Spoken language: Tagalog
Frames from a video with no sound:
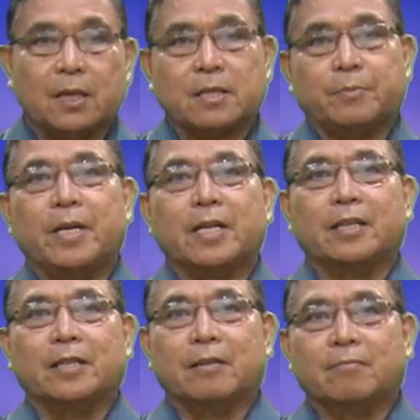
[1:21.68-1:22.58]
sabihin
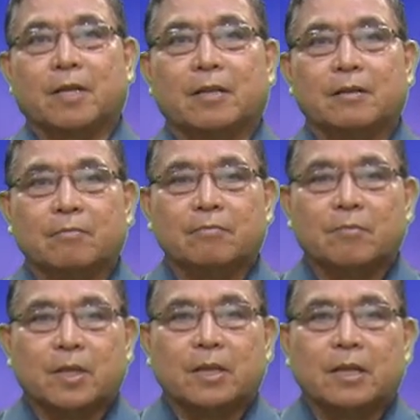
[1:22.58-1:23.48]
nating nag
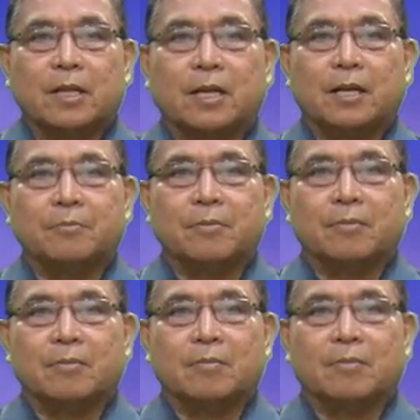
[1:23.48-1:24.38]
uh,
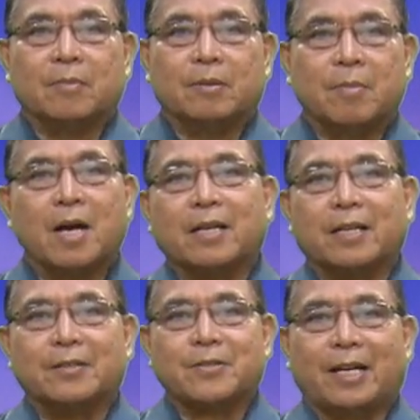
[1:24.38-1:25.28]

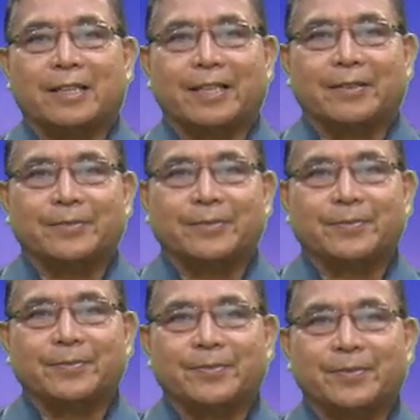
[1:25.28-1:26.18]
makiri sa atin,
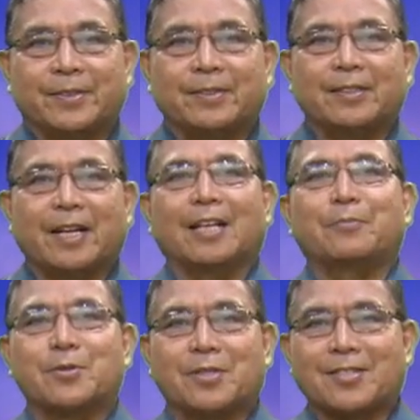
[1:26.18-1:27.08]
hmm. nag
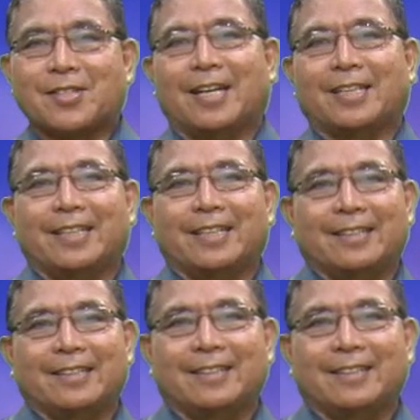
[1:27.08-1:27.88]
sa atin.